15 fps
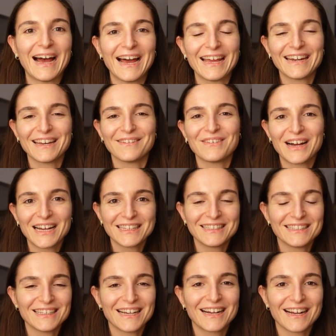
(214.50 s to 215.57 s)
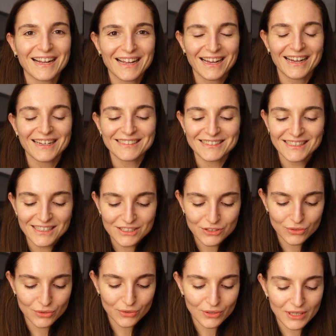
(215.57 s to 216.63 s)
Arrivati a casa
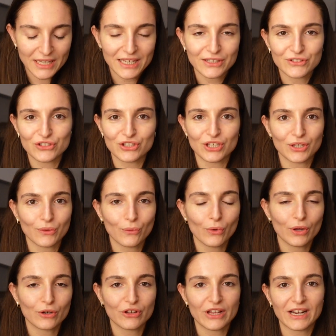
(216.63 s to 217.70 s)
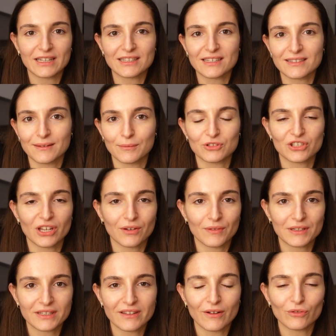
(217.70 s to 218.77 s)
sono le 5, noi in realtà siamo già
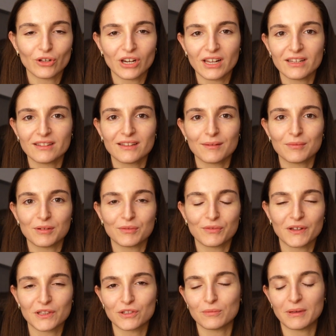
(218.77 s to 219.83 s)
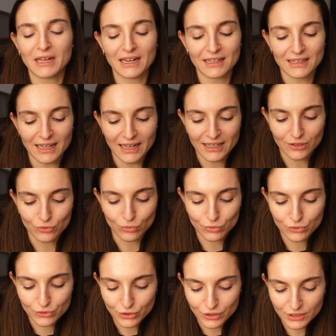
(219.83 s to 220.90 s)
arrivati da un'oretta, abbiamo fatto merenda e
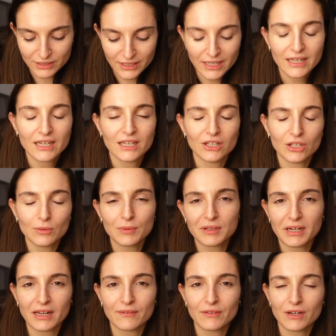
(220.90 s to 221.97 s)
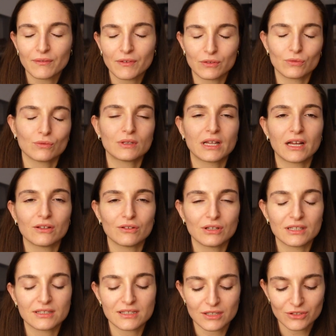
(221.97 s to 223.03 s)
tutto. Io potrei avere fatto un danno
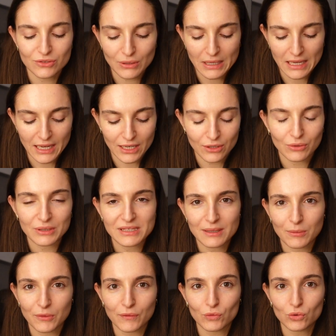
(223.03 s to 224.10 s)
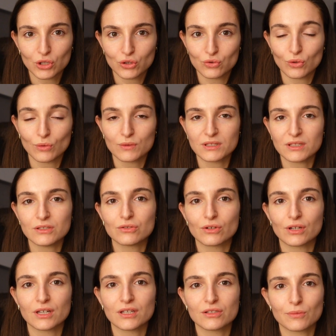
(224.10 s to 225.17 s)
nel senso che noi siamo venuti giù in questi
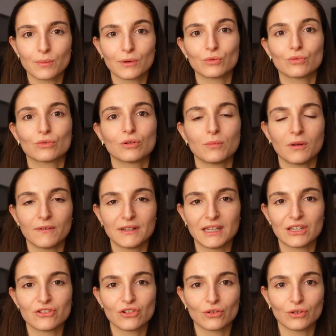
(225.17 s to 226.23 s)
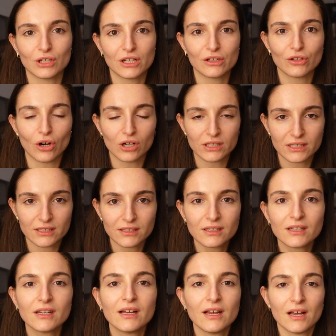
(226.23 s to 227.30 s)
giorni soprattutto per vederci con il
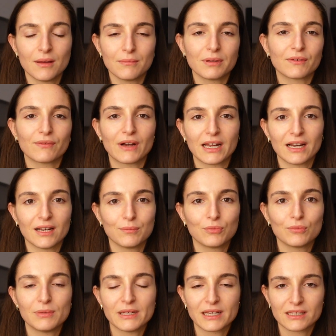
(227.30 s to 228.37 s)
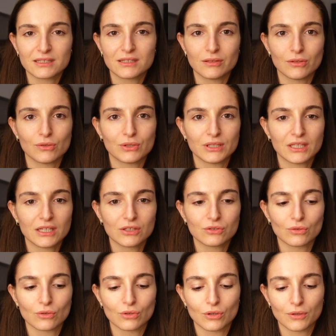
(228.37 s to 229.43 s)
Don, per fare le pubblicazioni che
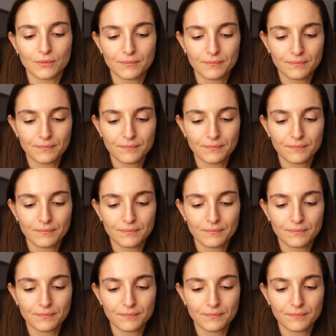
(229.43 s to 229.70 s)
sono...